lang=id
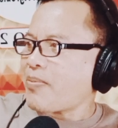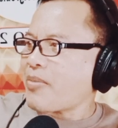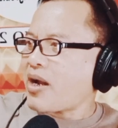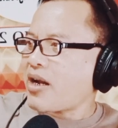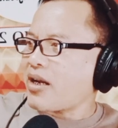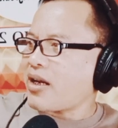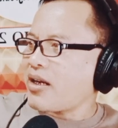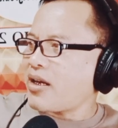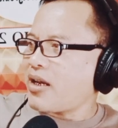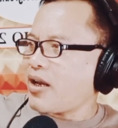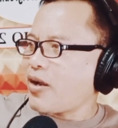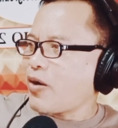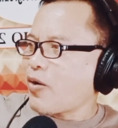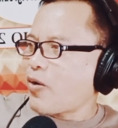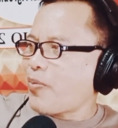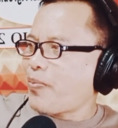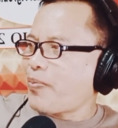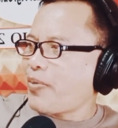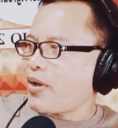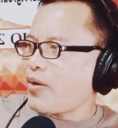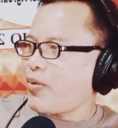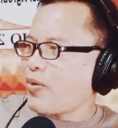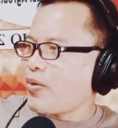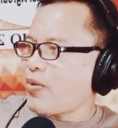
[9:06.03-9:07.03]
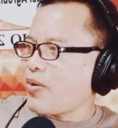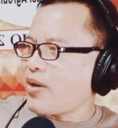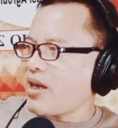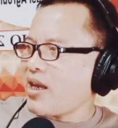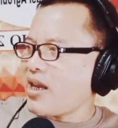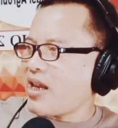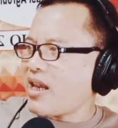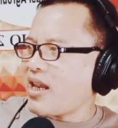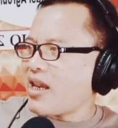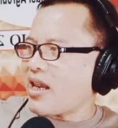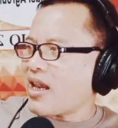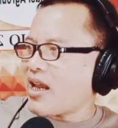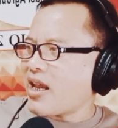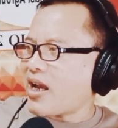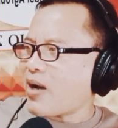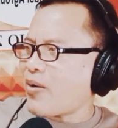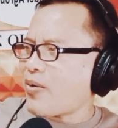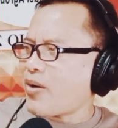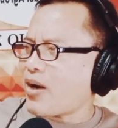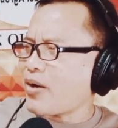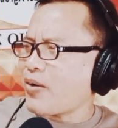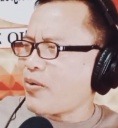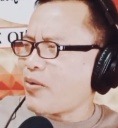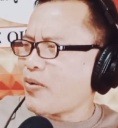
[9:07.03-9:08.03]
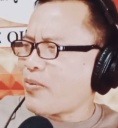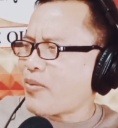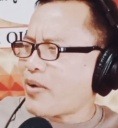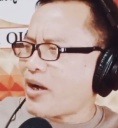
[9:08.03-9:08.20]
Bang Dede ngopi dulu nih. Ya, waduh,